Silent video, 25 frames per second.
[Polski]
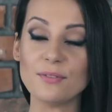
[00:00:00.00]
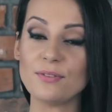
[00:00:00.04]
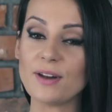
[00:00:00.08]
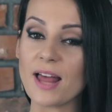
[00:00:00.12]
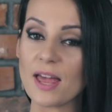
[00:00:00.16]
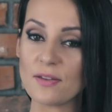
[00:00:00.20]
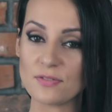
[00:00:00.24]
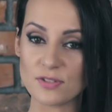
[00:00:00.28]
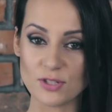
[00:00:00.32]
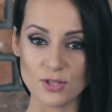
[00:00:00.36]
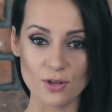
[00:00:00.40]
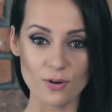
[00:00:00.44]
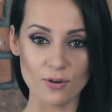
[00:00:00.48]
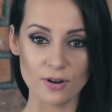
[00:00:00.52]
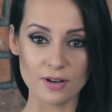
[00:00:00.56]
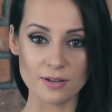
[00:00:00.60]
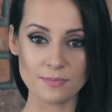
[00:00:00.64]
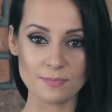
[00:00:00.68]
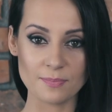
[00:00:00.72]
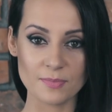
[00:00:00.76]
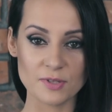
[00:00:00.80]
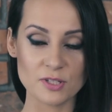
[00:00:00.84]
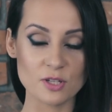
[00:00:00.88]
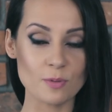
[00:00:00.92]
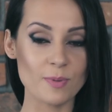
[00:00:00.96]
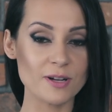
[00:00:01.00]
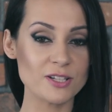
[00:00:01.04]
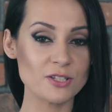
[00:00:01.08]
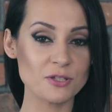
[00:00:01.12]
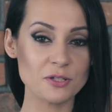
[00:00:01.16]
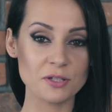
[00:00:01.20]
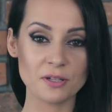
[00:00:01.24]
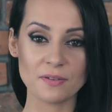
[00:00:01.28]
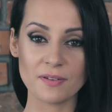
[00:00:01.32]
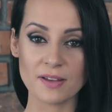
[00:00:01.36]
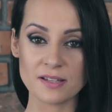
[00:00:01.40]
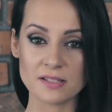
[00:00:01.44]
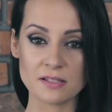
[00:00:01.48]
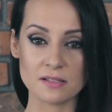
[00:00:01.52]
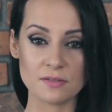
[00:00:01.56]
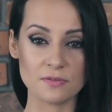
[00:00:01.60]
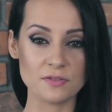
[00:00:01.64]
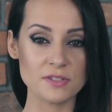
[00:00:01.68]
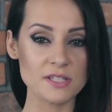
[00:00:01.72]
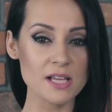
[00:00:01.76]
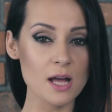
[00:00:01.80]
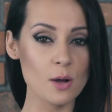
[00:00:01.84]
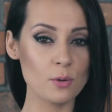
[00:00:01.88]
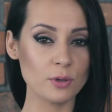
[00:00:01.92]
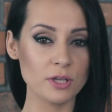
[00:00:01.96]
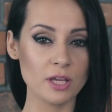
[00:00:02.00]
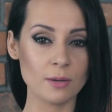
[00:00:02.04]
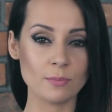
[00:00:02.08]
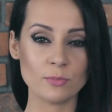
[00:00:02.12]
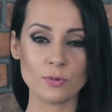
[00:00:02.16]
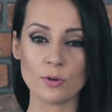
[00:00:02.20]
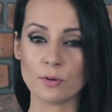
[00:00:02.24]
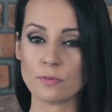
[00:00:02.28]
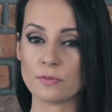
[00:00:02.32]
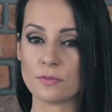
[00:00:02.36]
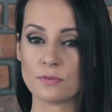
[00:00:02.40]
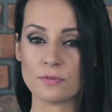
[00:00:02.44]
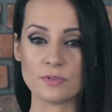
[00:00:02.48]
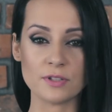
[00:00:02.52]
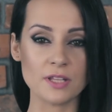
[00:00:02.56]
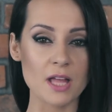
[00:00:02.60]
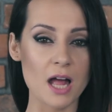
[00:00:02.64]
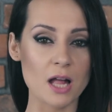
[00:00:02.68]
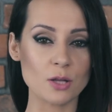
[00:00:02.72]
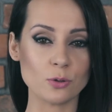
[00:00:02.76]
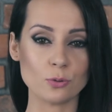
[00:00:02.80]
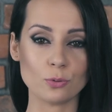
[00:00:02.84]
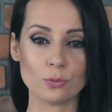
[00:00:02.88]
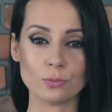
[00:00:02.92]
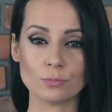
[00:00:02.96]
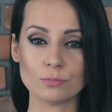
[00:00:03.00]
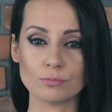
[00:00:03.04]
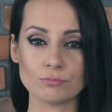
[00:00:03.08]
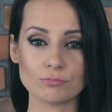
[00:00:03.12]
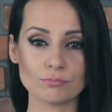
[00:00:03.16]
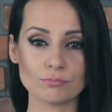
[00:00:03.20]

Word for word: W Live Story zobaczycie gwiazdy w całkiem nowym wydaniu.